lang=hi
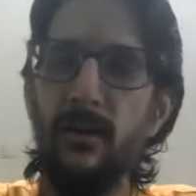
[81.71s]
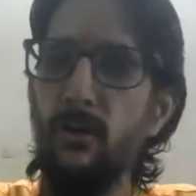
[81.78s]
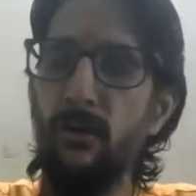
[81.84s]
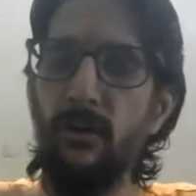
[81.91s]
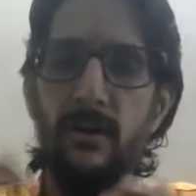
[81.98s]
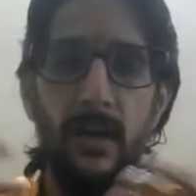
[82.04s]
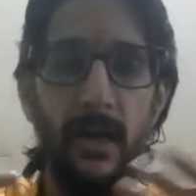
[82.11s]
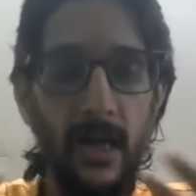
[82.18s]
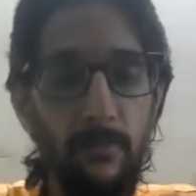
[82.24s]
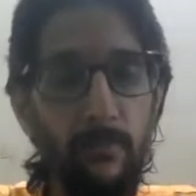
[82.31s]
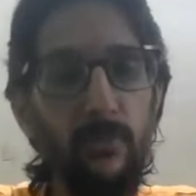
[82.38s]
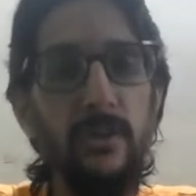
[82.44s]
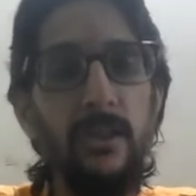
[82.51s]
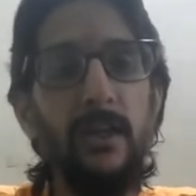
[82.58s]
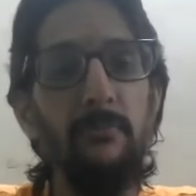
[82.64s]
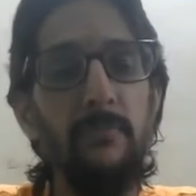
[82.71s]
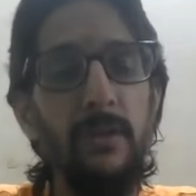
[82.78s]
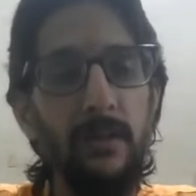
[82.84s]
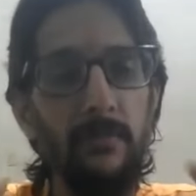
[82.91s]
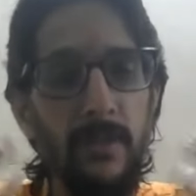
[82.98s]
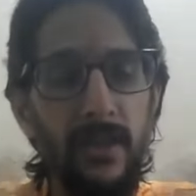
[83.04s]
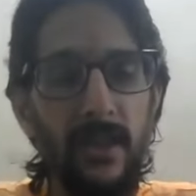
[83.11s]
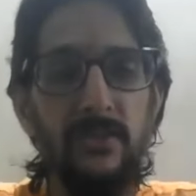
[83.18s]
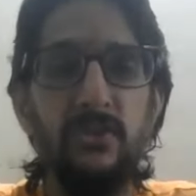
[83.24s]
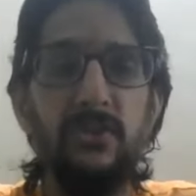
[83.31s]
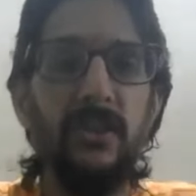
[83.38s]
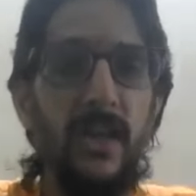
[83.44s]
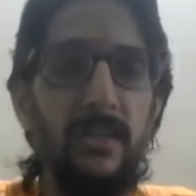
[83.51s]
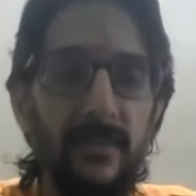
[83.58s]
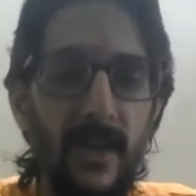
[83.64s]
और अब उनके मन में ये
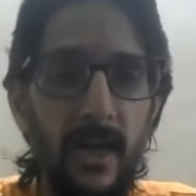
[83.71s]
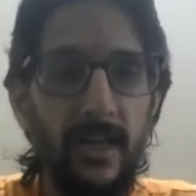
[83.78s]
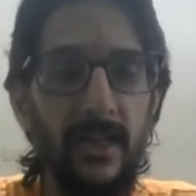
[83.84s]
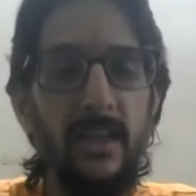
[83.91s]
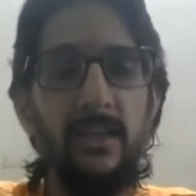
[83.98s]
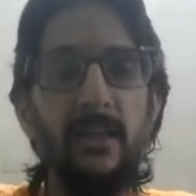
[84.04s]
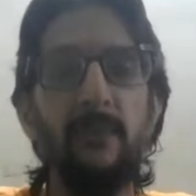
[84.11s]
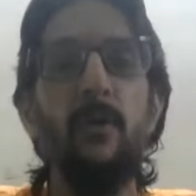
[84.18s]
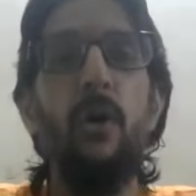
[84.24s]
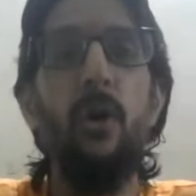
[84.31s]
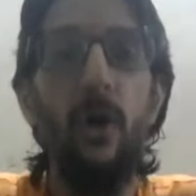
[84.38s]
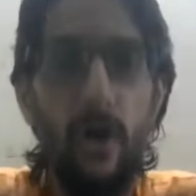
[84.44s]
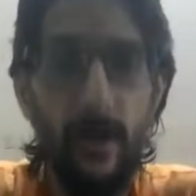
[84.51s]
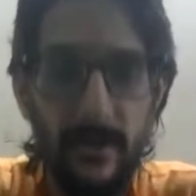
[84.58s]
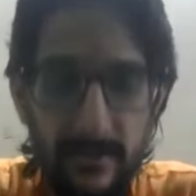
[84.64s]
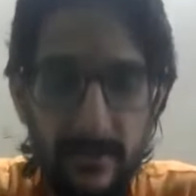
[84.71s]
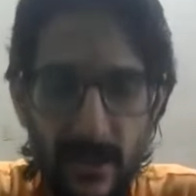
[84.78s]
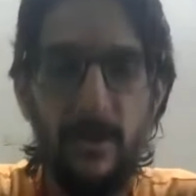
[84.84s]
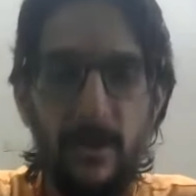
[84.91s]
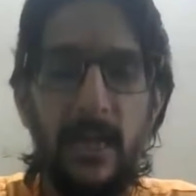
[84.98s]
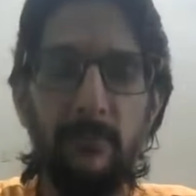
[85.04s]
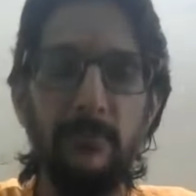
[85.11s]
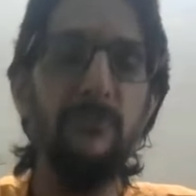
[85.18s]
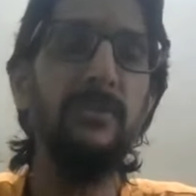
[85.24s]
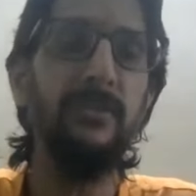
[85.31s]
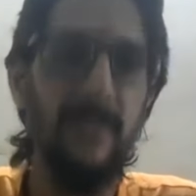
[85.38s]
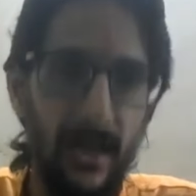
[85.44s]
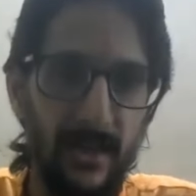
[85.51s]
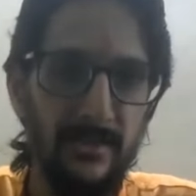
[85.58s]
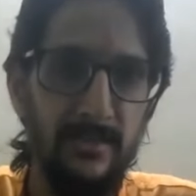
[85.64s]
जिज्ञासा आ रही है कि हम और इसके बारे में
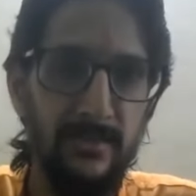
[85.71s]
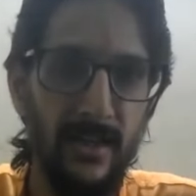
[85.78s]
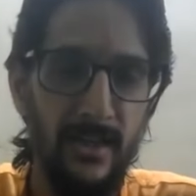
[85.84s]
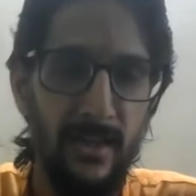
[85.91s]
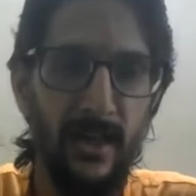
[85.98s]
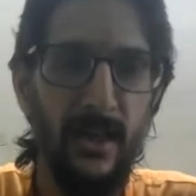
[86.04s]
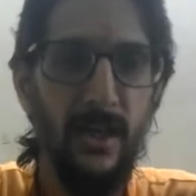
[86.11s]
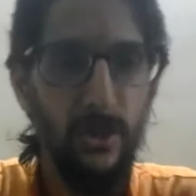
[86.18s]
विस्तार से जानें